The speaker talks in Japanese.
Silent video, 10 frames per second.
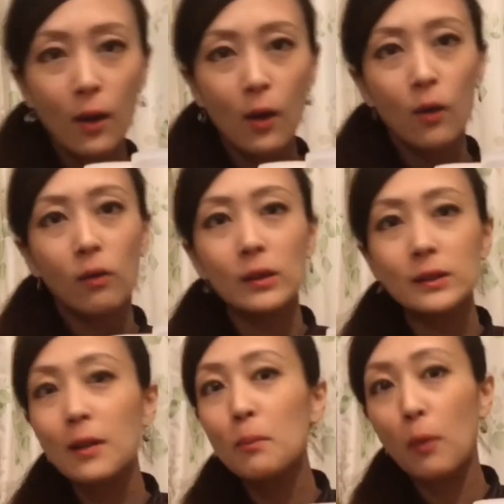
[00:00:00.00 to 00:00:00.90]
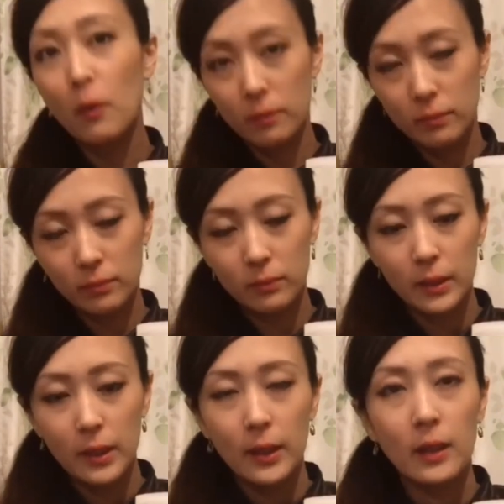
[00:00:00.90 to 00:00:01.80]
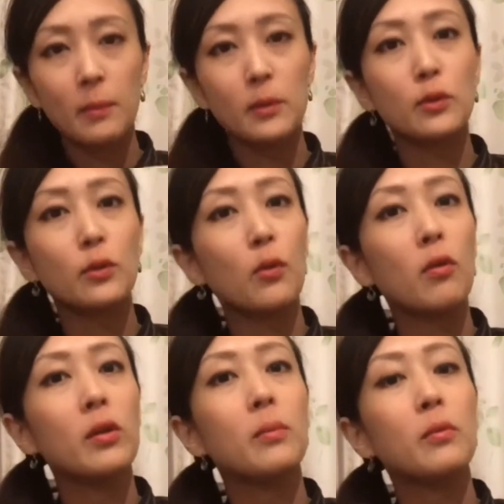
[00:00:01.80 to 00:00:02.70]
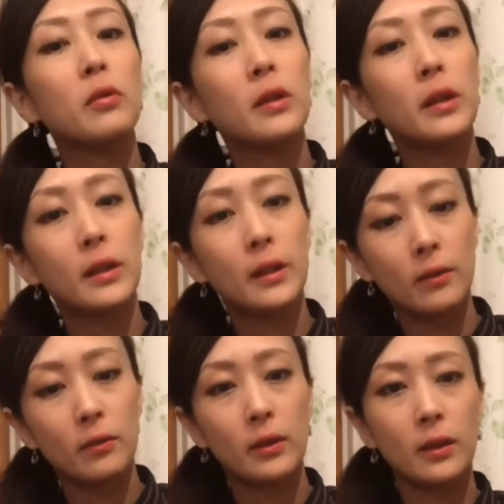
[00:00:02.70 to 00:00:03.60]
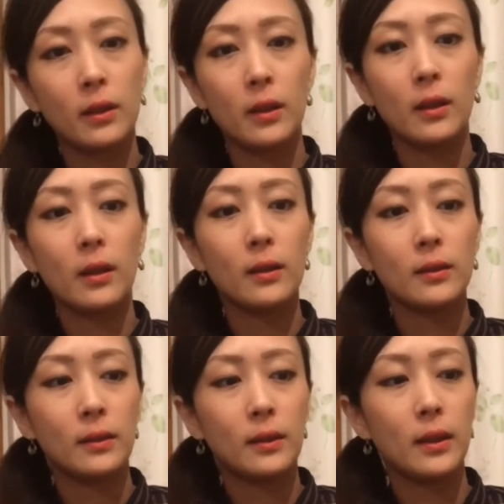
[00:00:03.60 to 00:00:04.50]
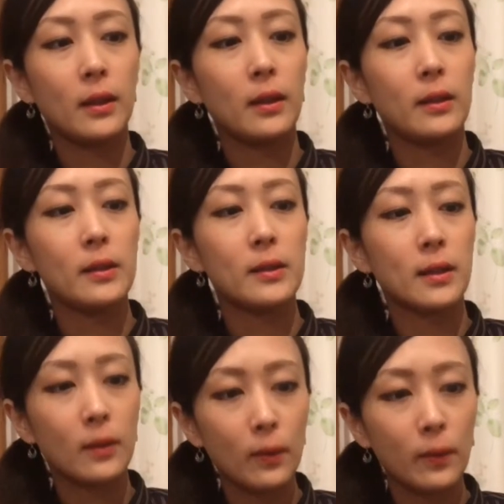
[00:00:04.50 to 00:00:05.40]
ご散歩」今ちょっとコロナ問題でお出かけができないんですけど